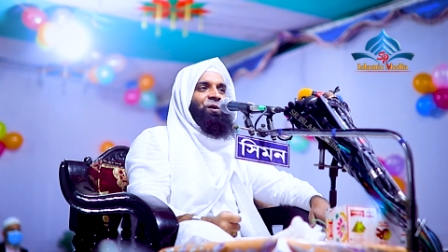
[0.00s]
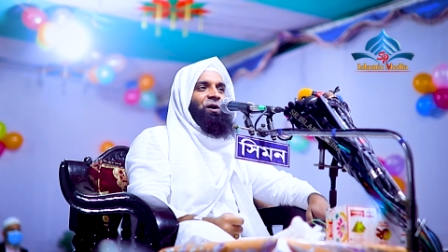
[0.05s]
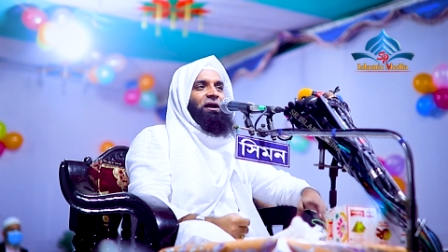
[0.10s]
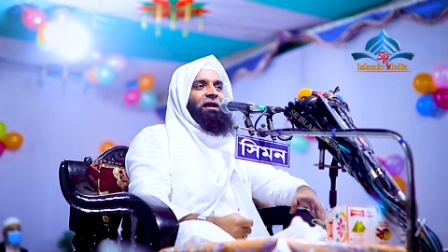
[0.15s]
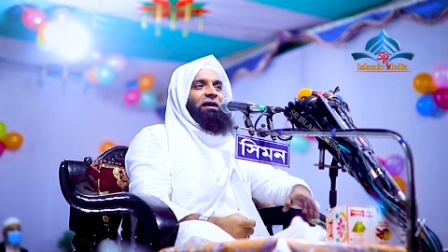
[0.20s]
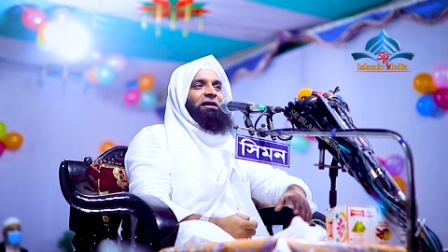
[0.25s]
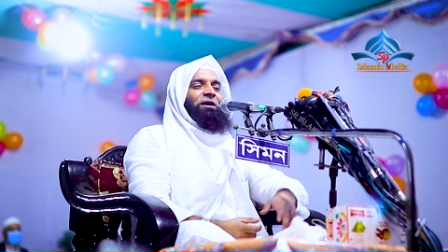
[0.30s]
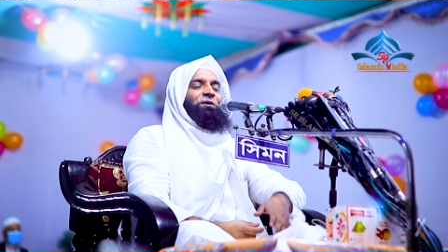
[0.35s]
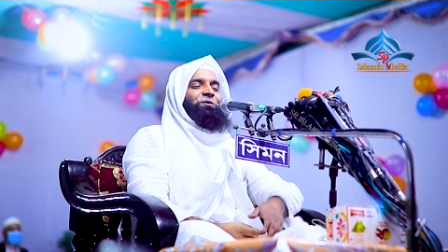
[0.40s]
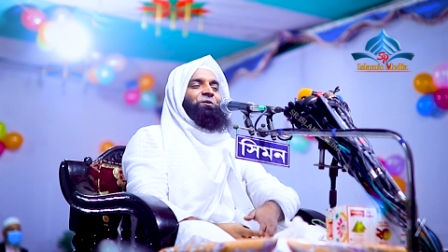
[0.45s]

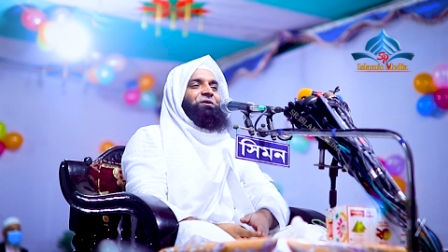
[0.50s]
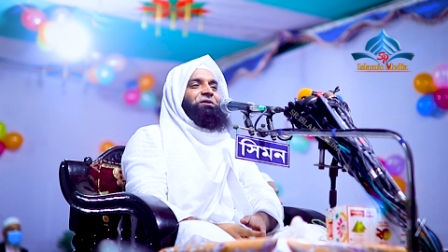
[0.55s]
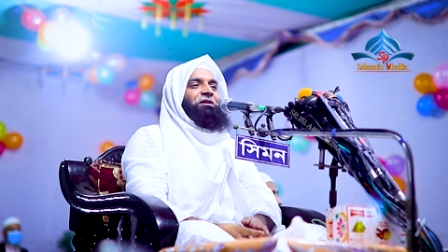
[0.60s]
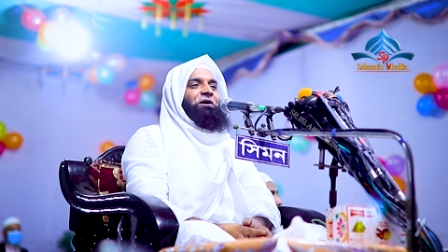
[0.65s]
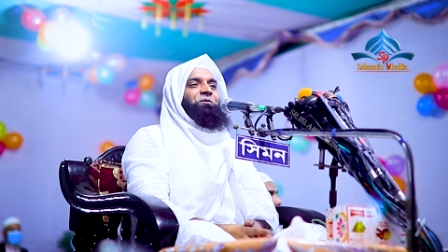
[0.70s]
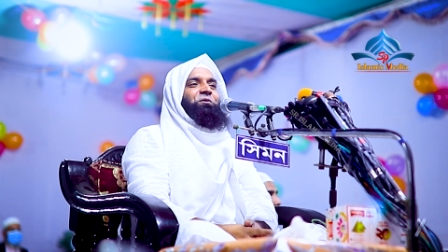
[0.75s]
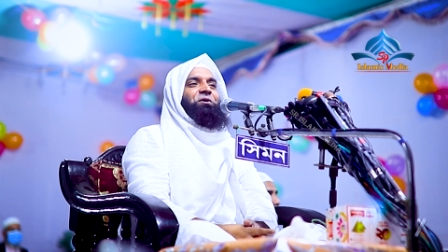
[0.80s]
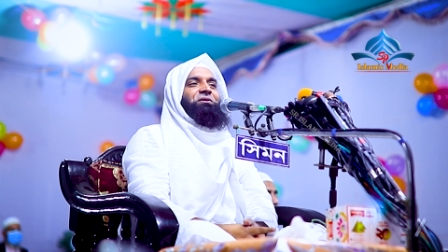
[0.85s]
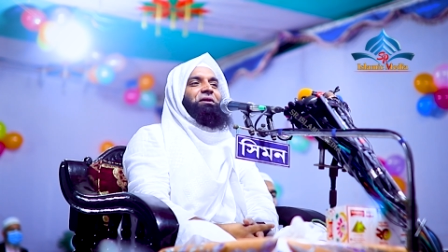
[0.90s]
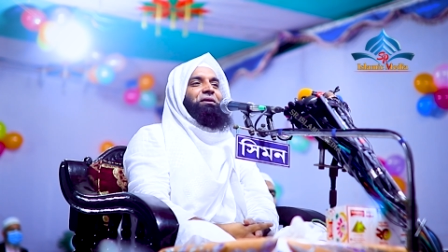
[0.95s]
অনেকে কথা
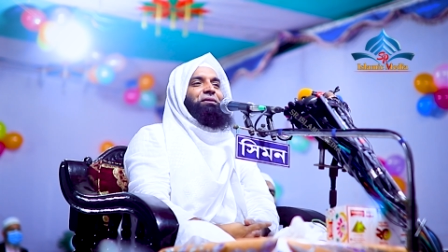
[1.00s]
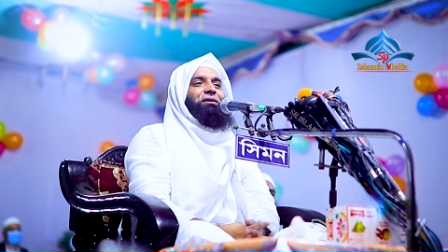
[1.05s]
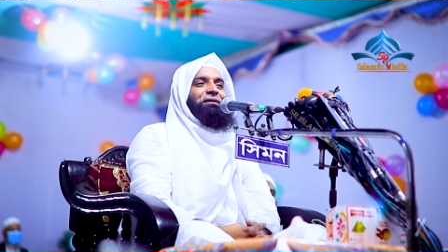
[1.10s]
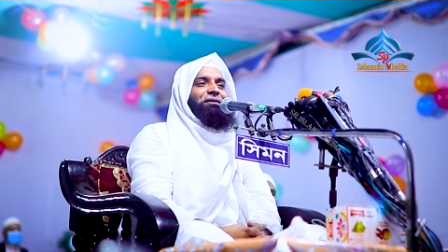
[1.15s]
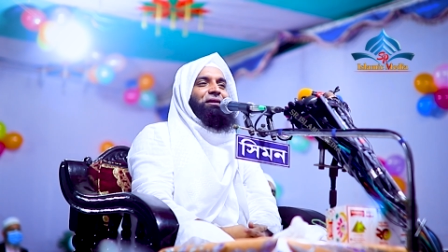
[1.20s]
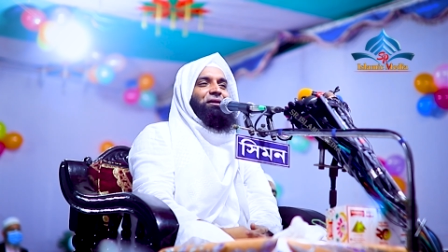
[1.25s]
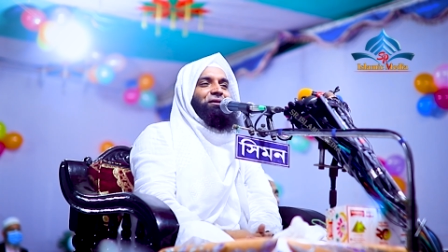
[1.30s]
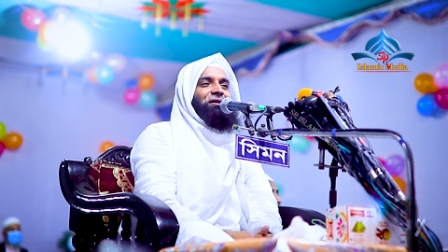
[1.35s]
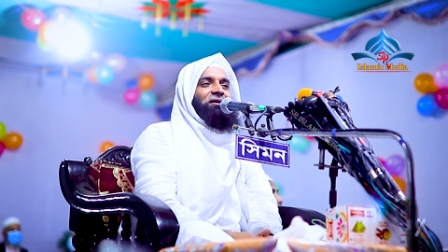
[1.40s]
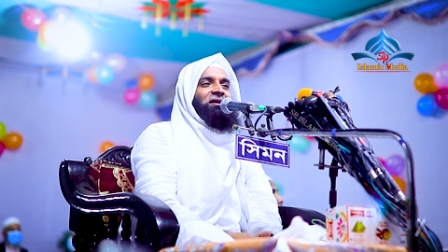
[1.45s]
কইতে
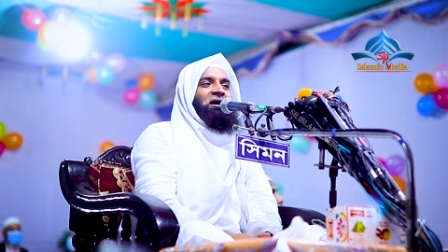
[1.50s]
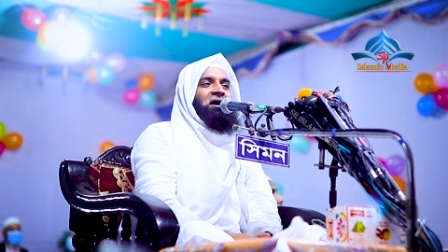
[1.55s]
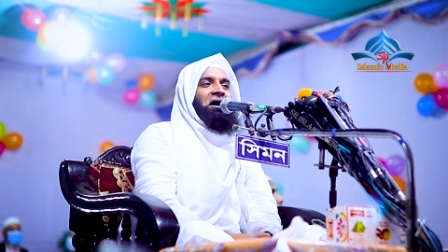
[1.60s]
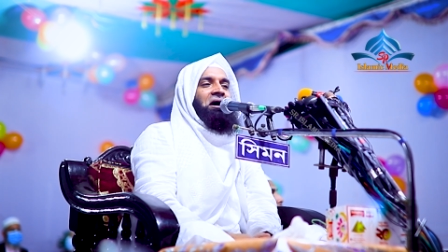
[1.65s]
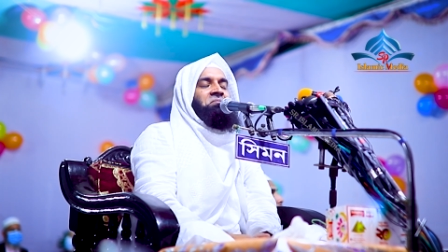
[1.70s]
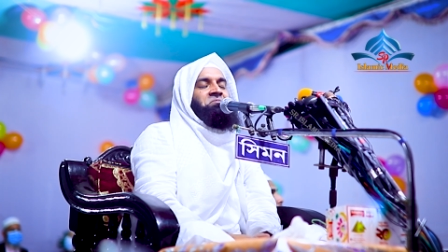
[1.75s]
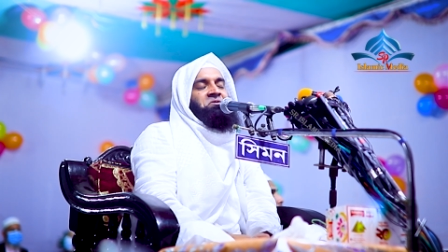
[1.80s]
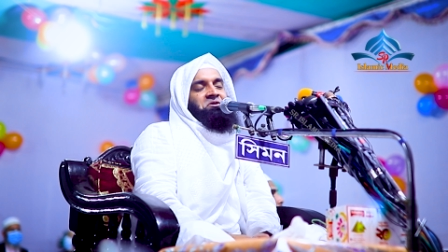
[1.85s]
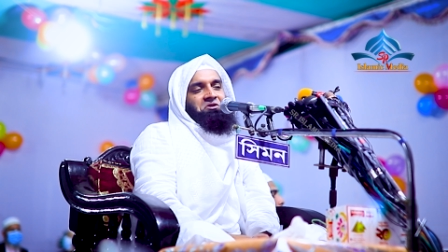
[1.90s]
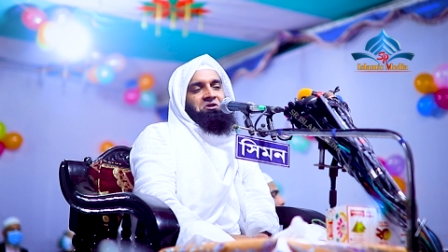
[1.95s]
চাইতেছে না
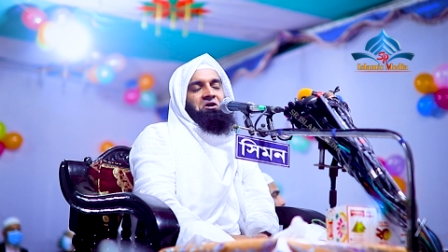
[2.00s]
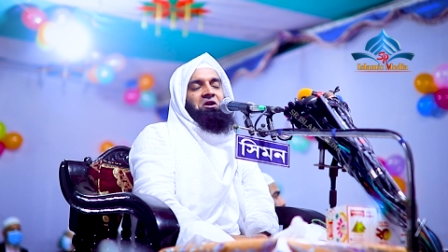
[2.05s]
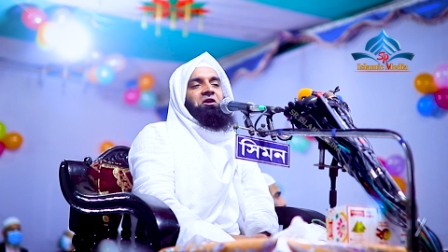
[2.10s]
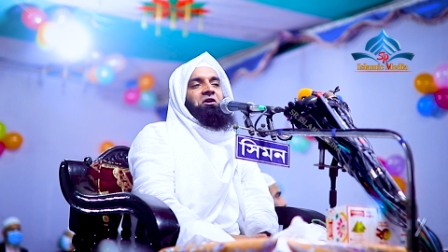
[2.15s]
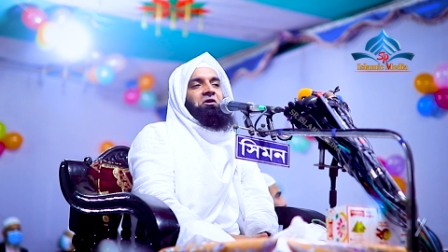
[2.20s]
আমি কি